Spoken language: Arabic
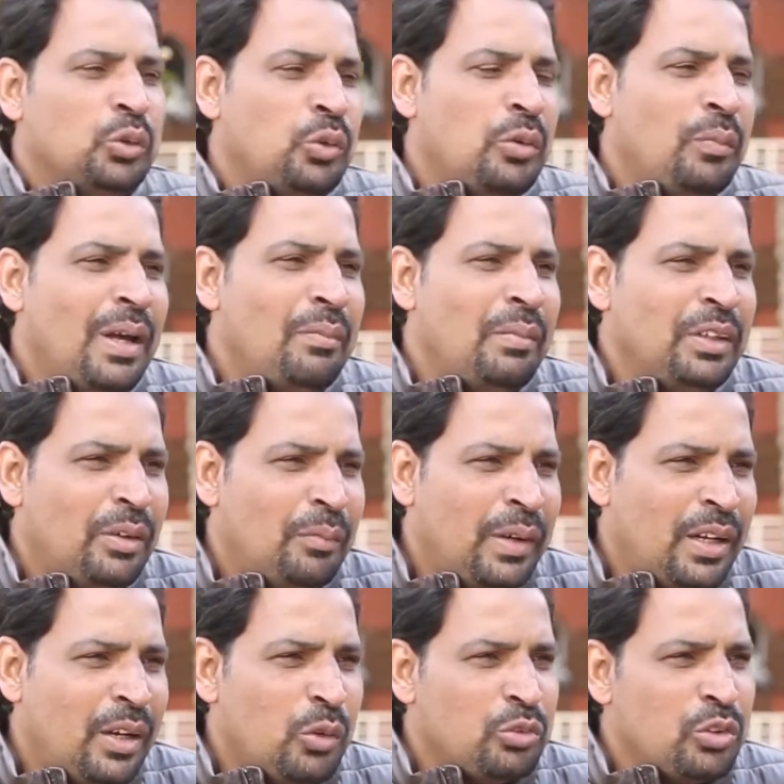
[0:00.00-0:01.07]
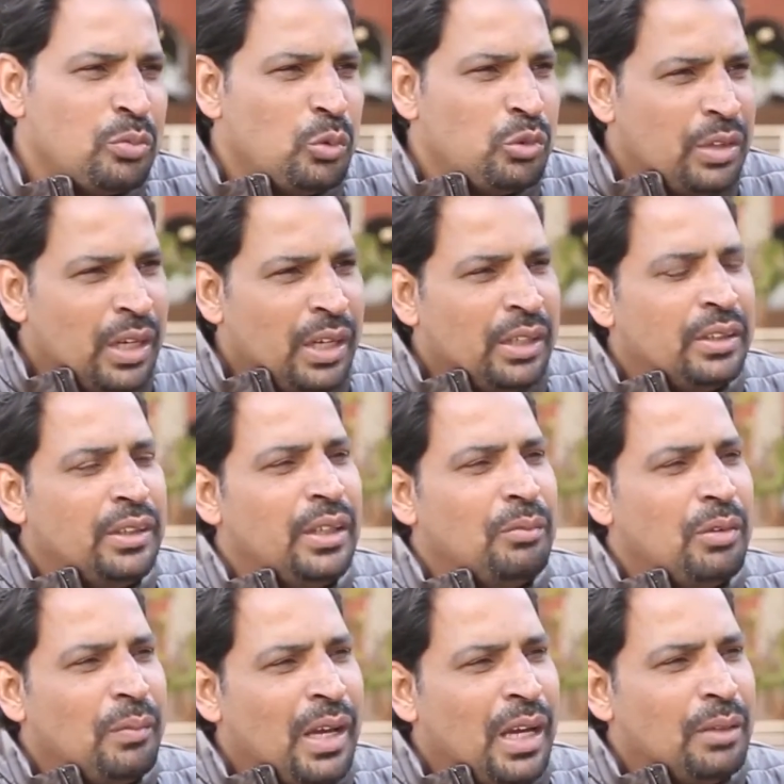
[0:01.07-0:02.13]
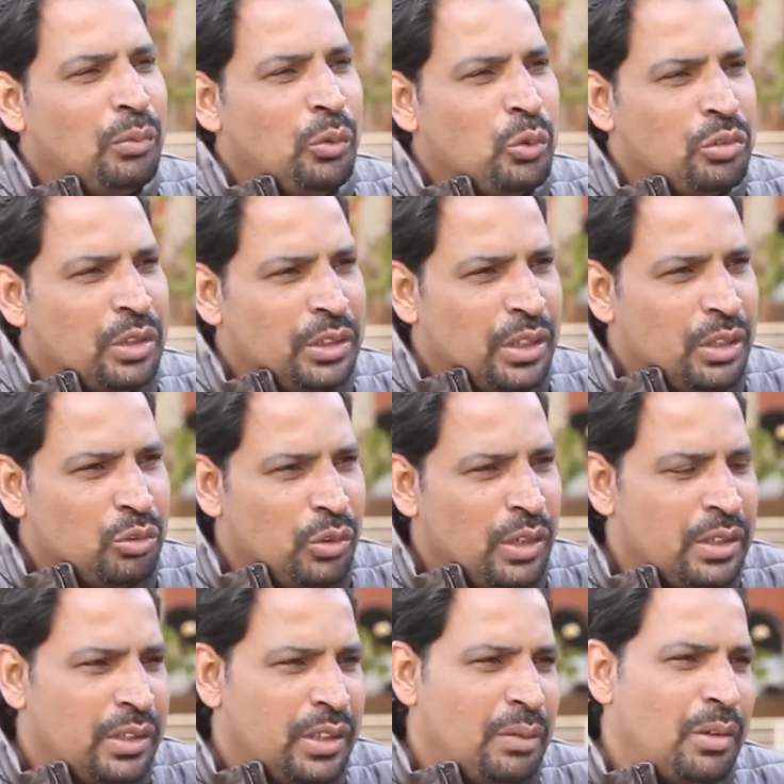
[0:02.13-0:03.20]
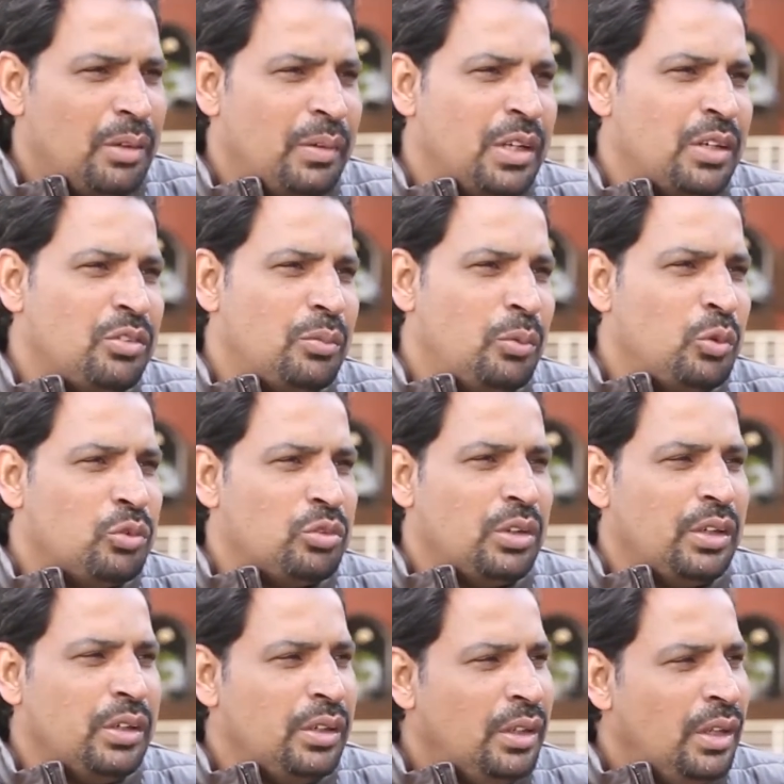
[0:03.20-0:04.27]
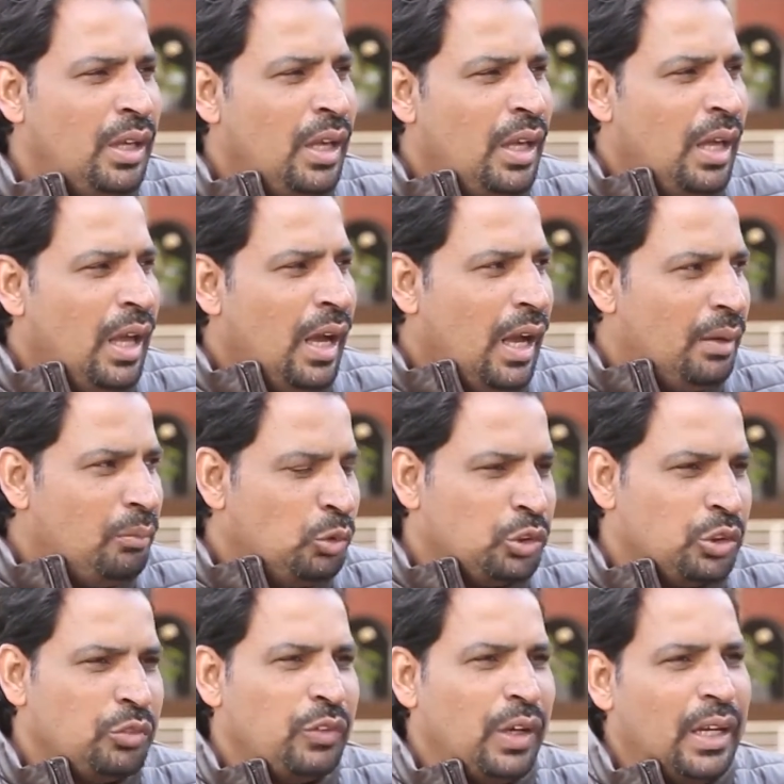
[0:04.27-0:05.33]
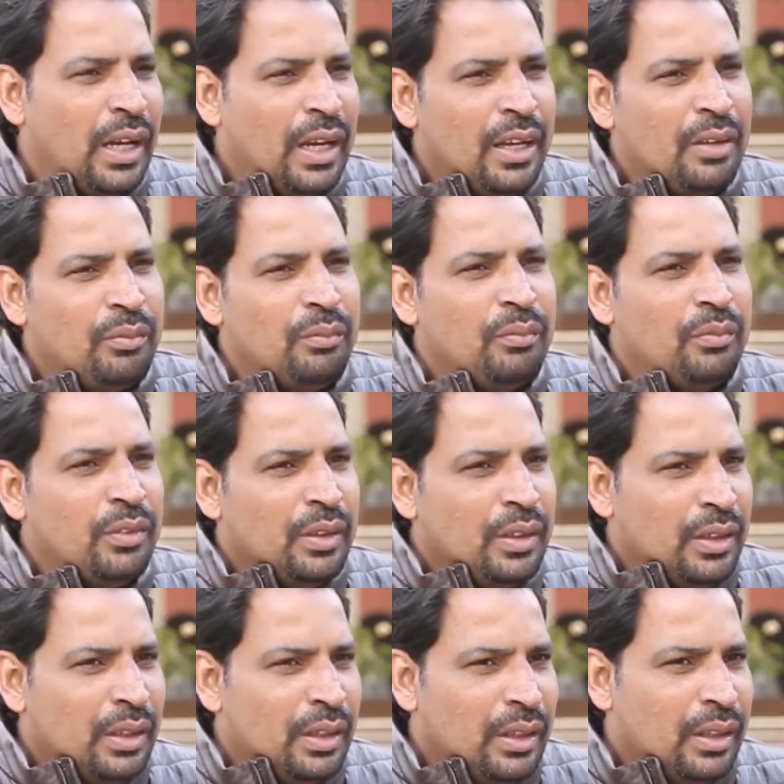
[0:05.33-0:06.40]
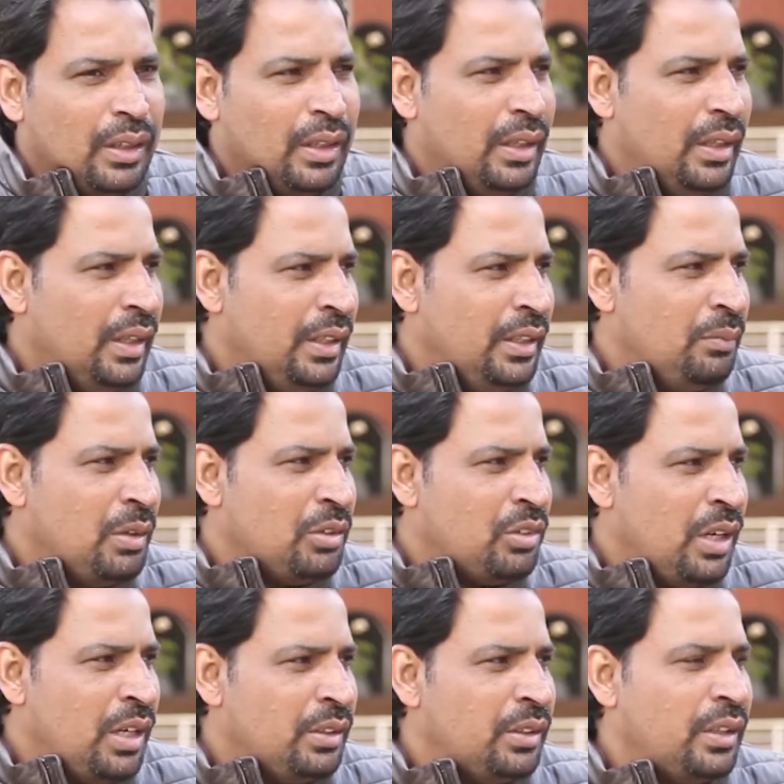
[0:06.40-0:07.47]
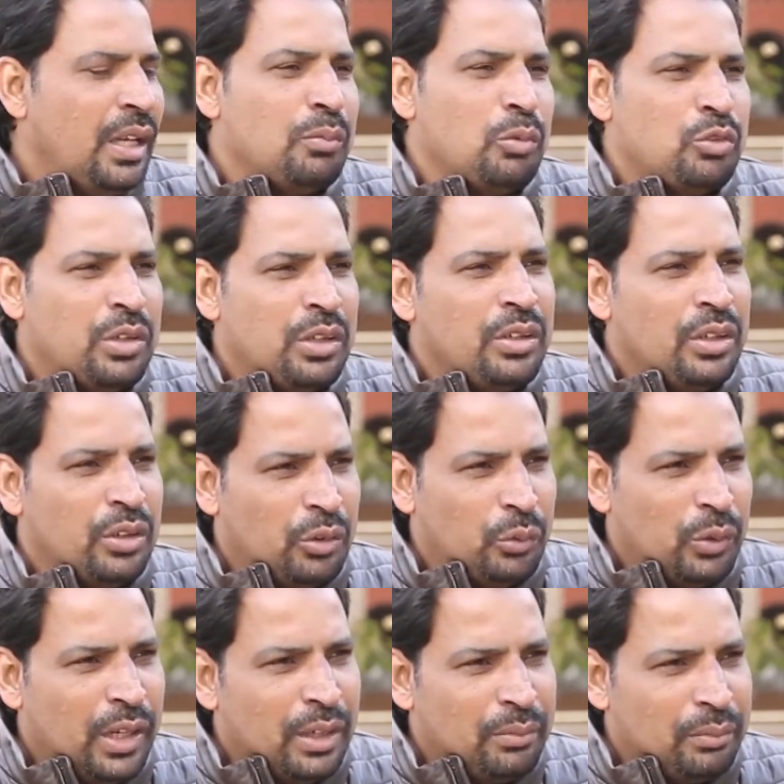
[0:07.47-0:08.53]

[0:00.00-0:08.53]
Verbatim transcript: الدكتور محمد دربالة أستاذ مساعد بمعهد بحوث التناسليات التابع لمركز البحوث الزراعية المشرف العام آه، لمزرعة البستان للخيول